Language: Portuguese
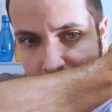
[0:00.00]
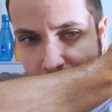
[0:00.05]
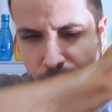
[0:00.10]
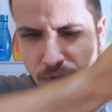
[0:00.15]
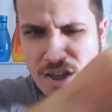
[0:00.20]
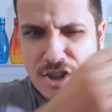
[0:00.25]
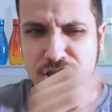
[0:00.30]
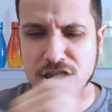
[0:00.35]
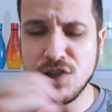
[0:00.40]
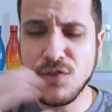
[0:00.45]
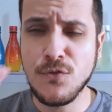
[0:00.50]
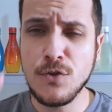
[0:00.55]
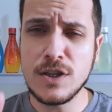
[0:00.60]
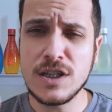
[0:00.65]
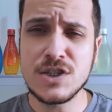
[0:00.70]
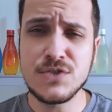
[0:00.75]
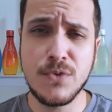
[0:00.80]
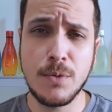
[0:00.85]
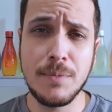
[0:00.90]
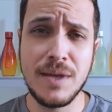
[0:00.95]
Eu acho as
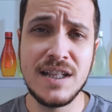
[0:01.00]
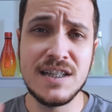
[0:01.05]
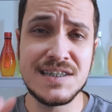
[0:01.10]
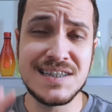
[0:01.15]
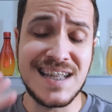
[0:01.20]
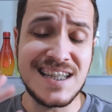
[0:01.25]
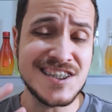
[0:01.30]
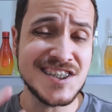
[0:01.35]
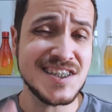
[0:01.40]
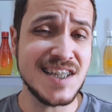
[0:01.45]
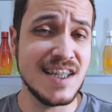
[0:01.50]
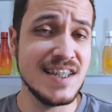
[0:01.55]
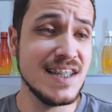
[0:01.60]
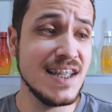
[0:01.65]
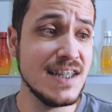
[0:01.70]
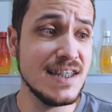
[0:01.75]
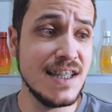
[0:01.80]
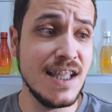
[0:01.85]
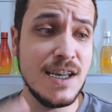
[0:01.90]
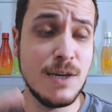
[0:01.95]
frutas vermelhas dessa saída
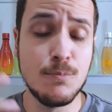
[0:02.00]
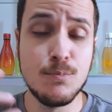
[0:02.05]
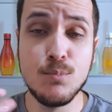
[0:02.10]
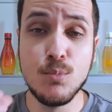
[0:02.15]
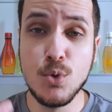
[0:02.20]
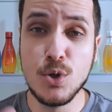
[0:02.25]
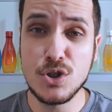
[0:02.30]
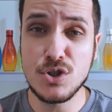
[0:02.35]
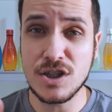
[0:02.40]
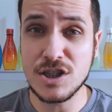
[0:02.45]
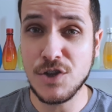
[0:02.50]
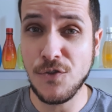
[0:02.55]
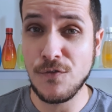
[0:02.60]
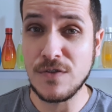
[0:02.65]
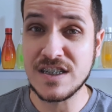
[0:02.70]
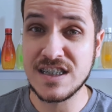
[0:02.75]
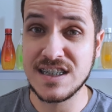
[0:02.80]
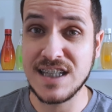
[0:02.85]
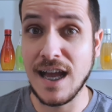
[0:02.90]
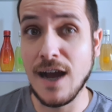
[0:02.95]
dele, dele muito
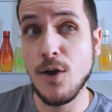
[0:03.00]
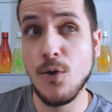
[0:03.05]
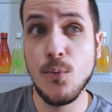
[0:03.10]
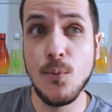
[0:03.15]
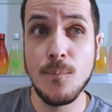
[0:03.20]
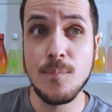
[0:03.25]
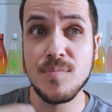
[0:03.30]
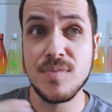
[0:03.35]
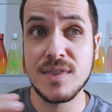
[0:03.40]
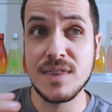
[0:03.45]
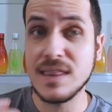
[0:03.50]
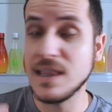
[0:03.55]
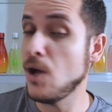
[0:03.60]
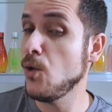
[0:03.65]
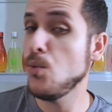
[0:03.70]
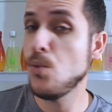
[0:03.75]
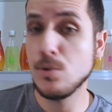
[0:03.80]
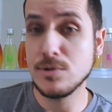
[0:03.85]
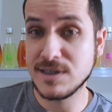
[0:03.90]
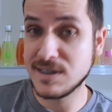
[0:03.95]
artificial,
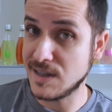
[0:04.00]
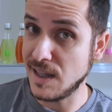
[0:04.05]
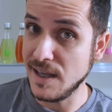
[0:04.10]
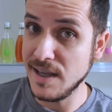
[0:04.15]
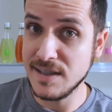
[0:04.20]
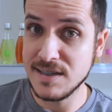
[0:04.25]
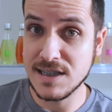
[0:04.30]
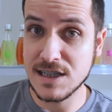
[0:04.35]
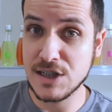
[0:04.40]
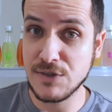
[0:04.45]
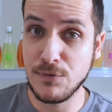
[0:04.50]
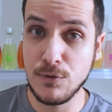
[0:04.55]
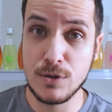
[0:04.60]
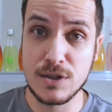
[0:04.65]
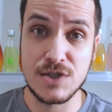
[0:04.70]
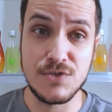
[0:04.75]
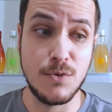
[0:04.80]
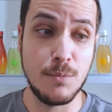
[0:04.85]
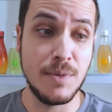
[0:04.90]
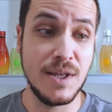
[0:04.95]
não gostei das
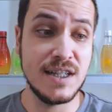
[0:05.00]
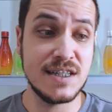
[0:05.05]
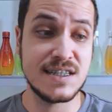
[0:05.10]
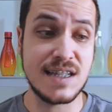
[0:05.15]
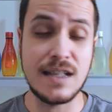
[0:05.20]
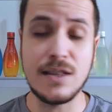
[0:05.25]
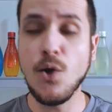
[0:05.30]
frutas vermelhas, tá?